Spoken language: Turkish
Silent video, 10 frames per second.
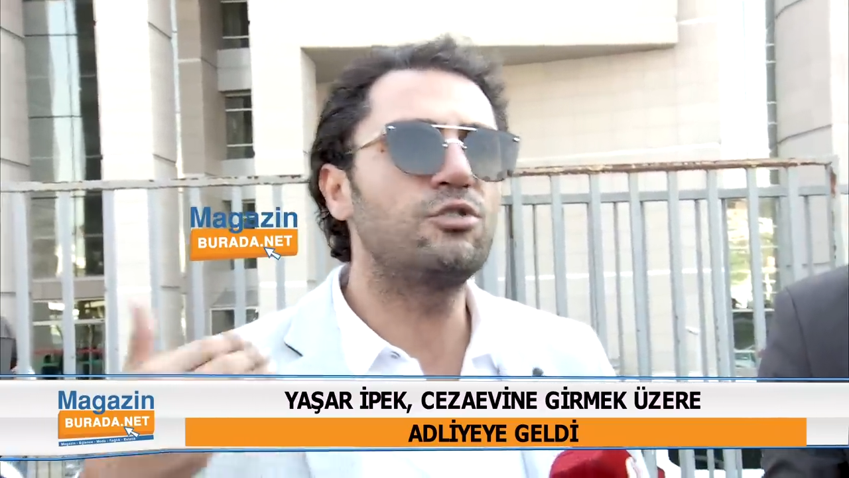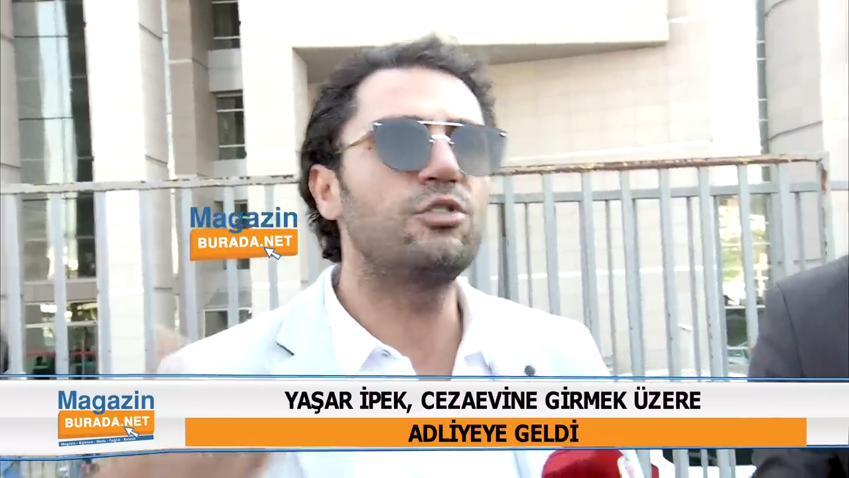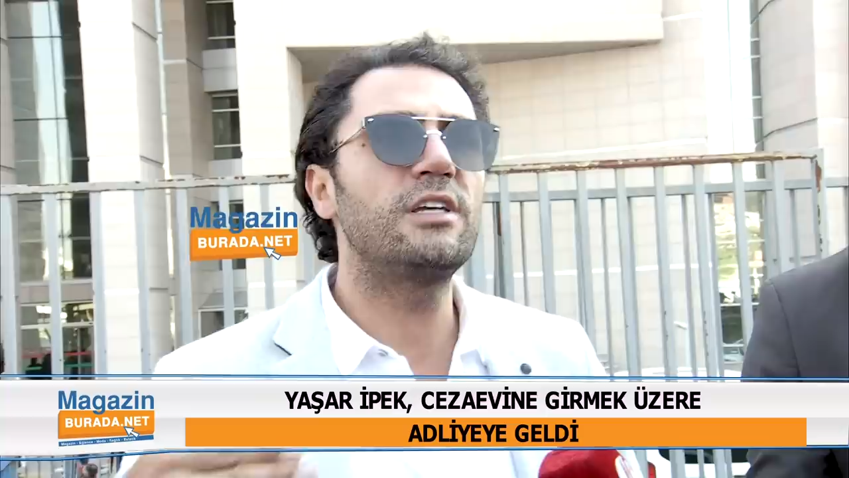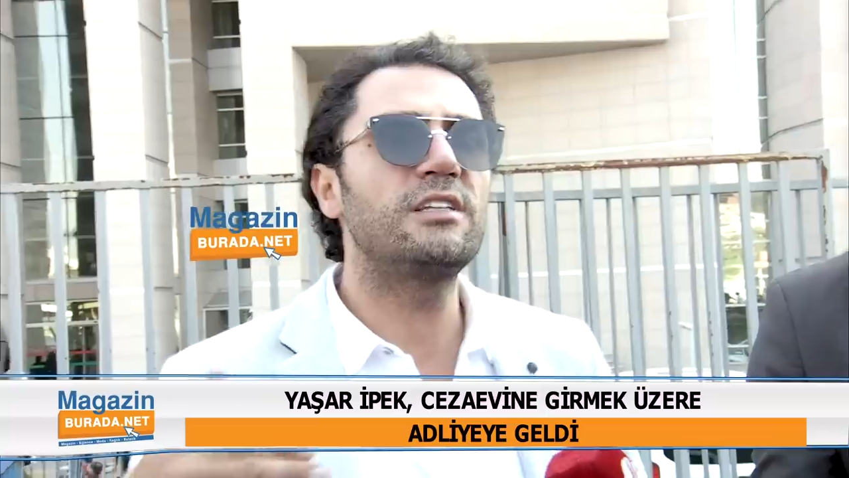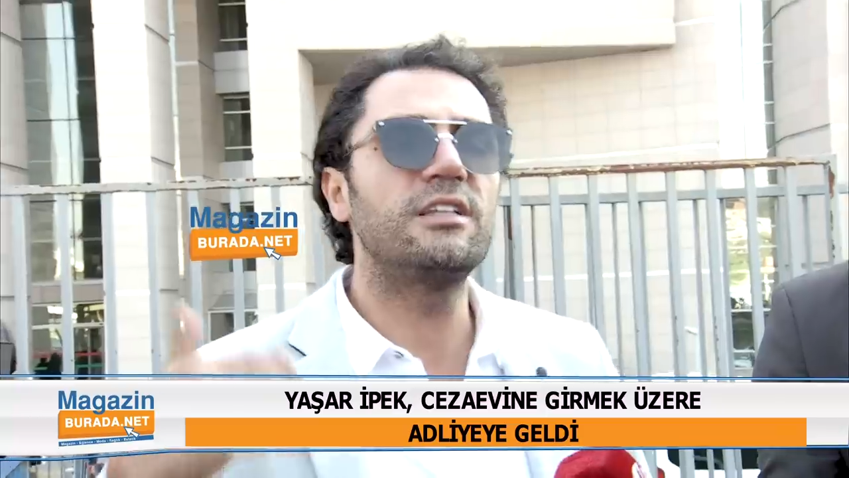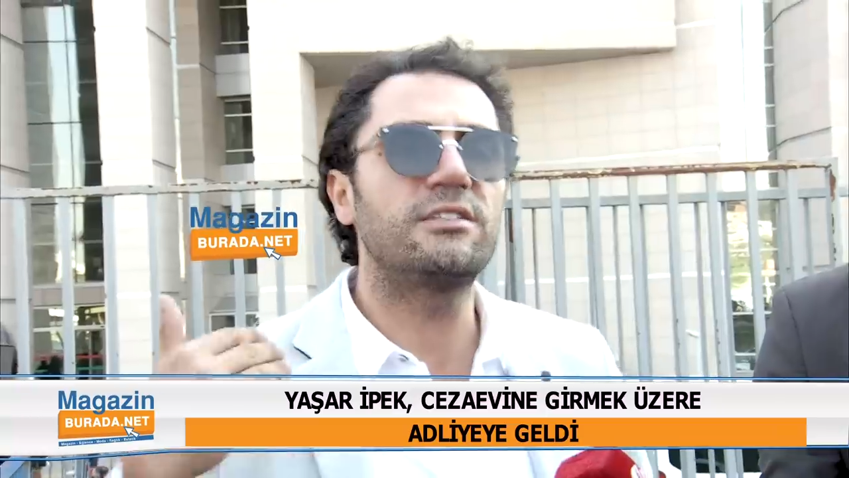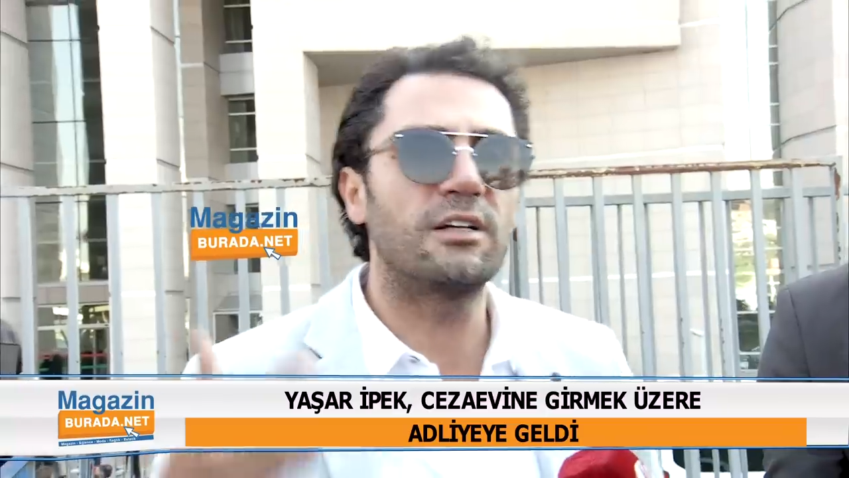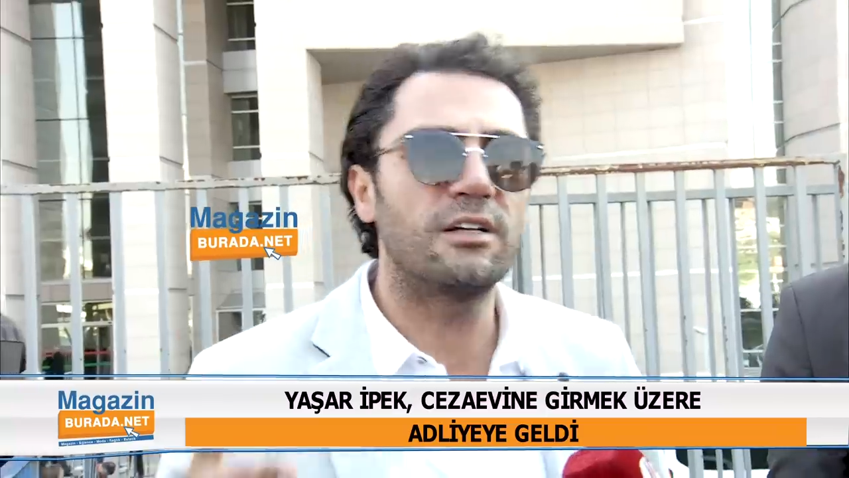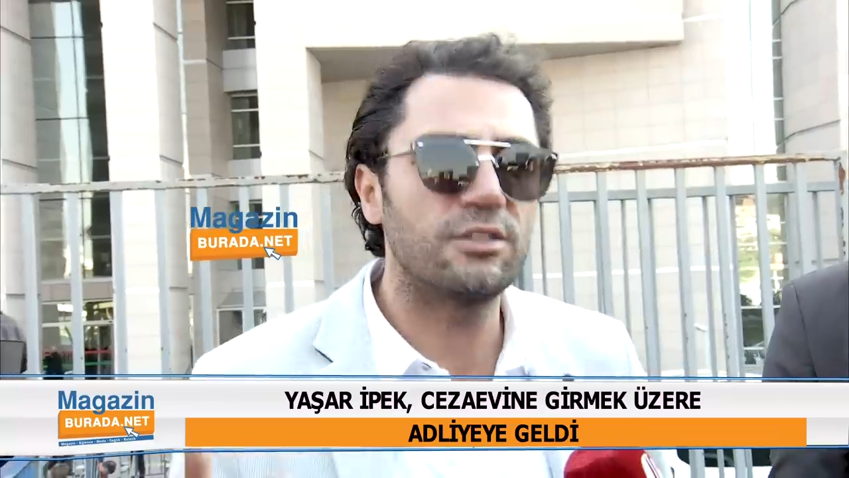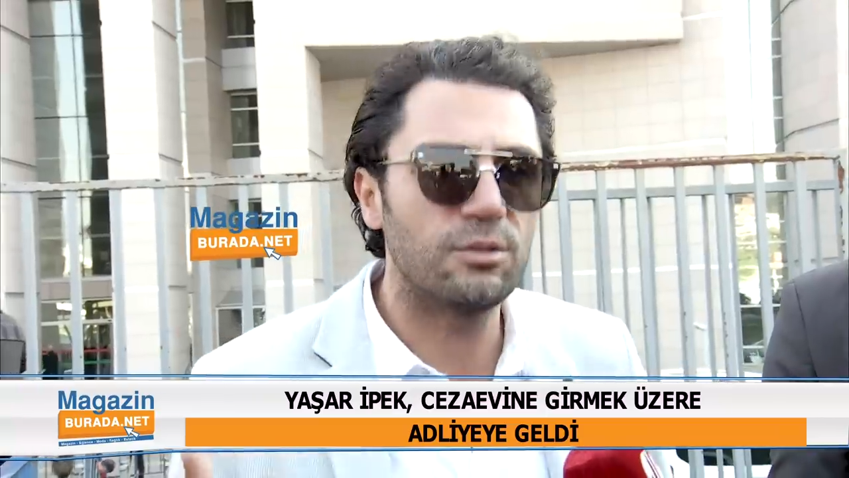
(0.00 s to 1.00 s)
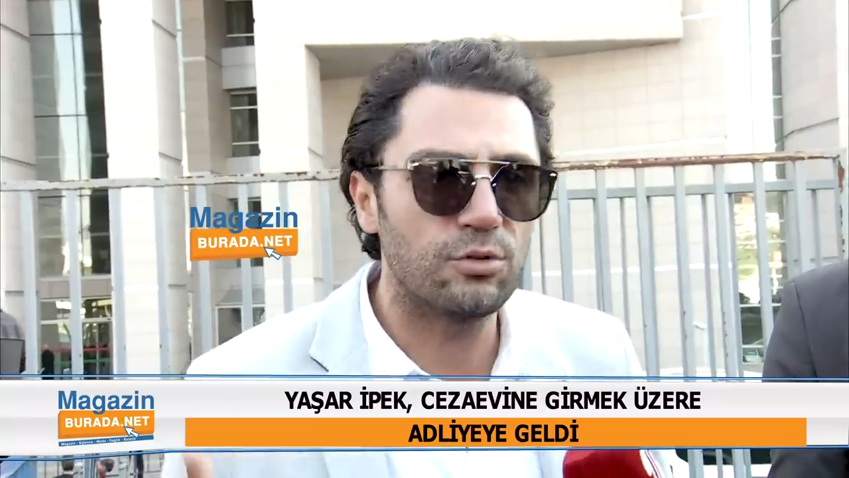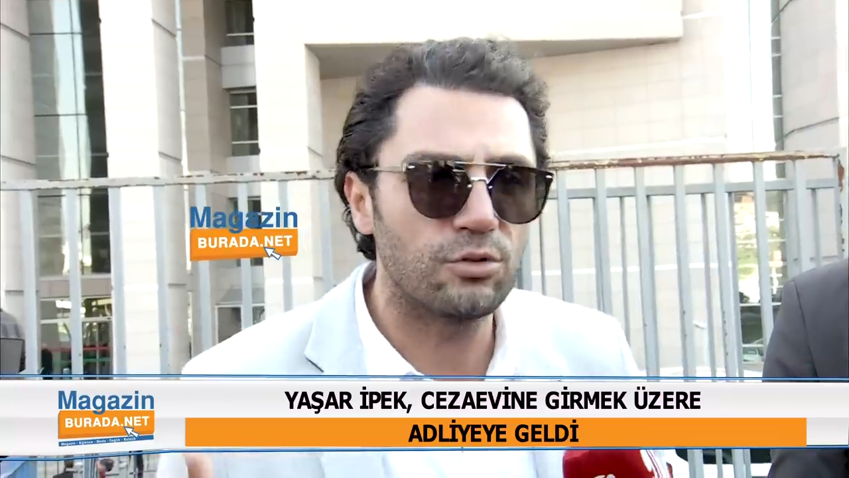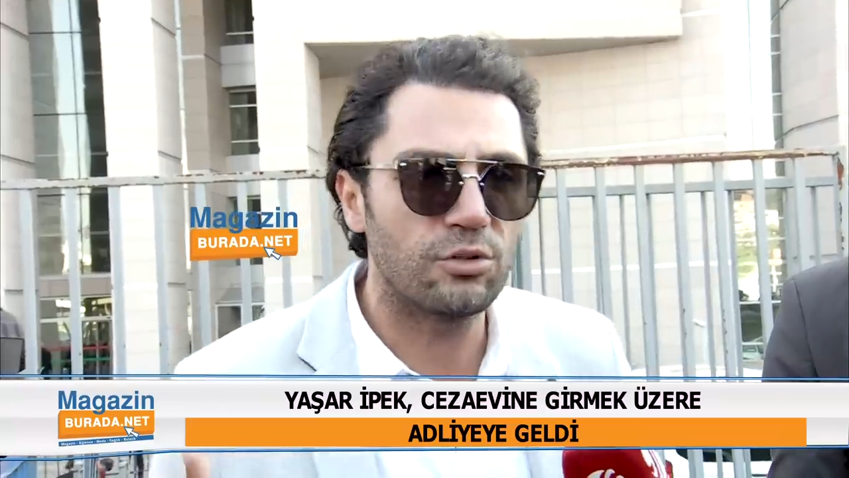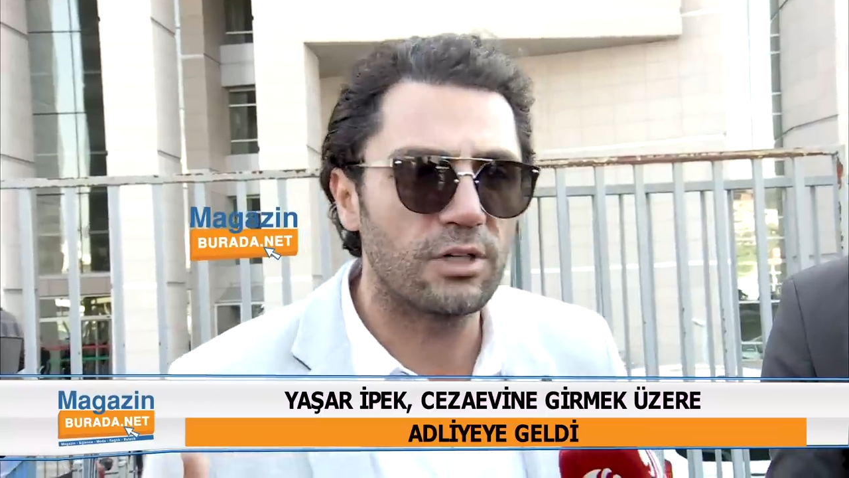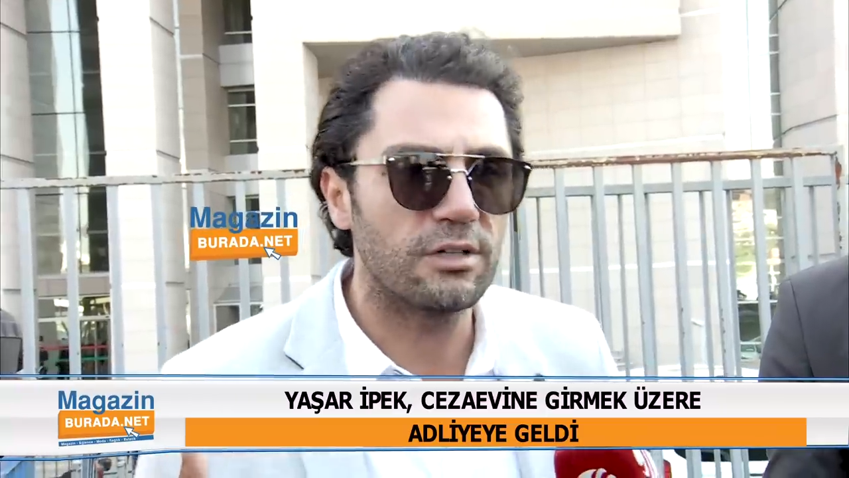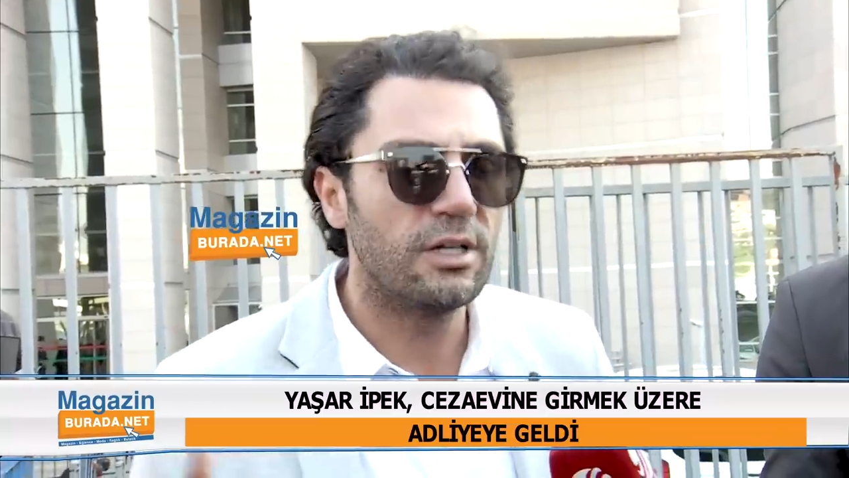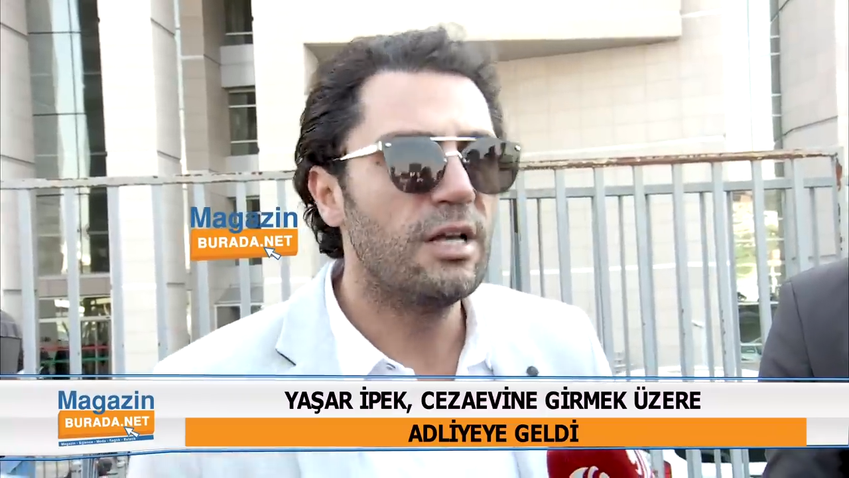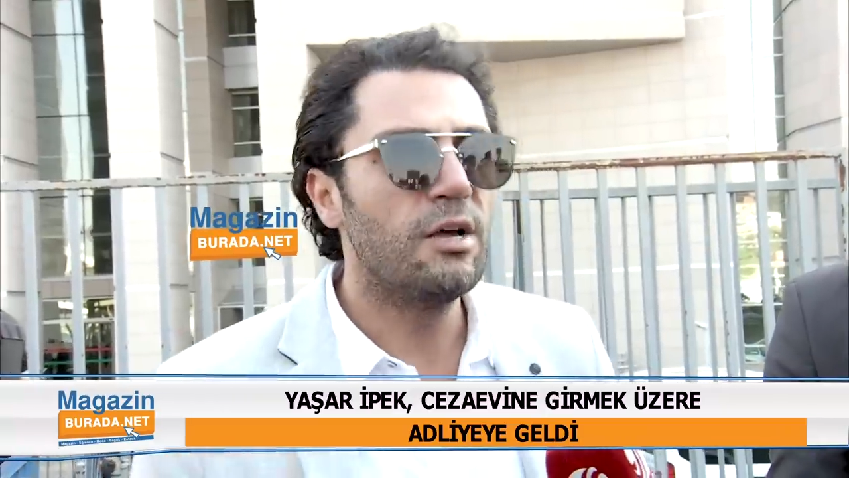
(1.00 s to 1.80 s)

sürekli iddialarda bulundular.